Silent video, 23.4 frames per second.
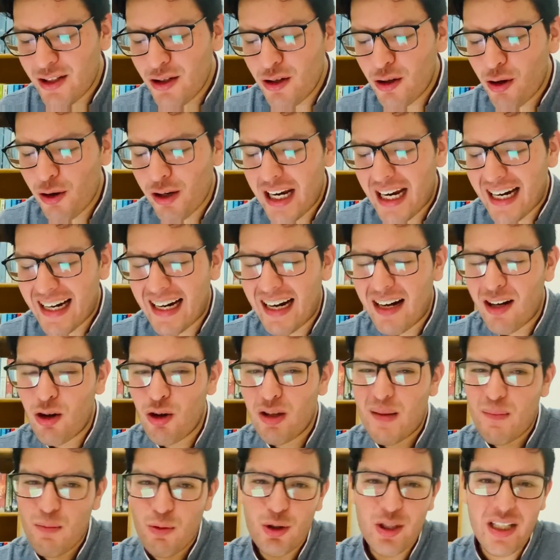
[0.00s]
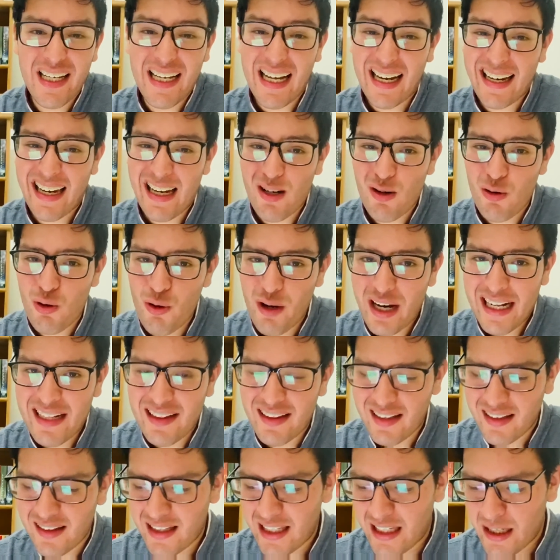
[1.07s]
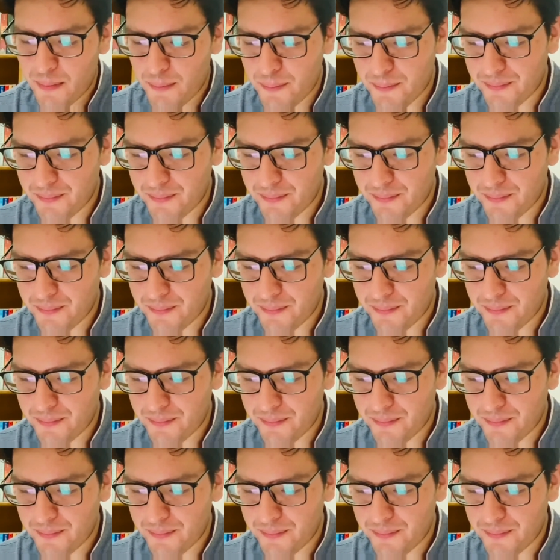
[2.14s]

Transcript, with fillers: corre a cargo de música que nunca entendí.